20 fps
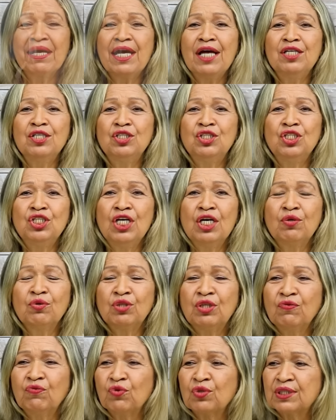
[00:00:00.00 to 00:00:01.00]
aquele dinheiro
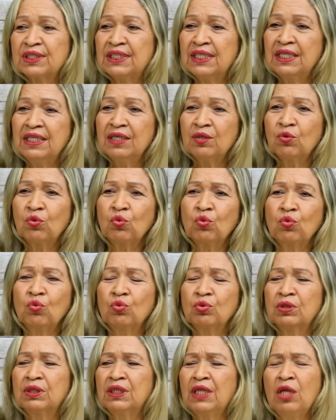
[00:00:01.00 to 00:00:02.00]
que você
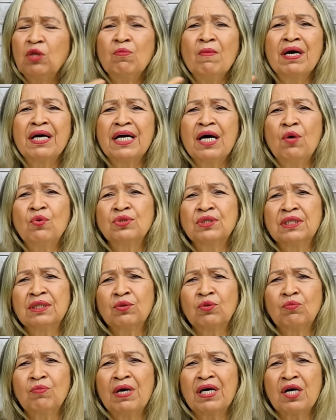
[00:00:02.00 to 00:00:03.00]
está numa
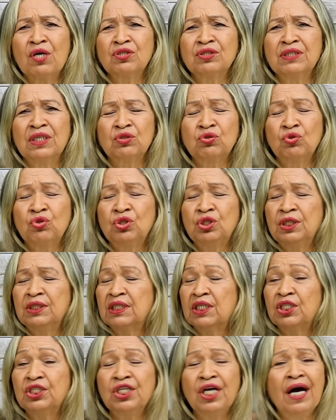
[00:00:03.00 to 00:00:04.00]
causa, uma causa na justiça
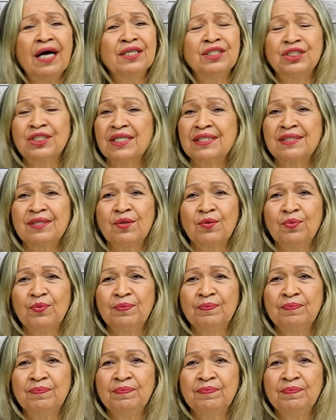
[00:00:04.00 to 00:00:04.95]
que já esqueceu?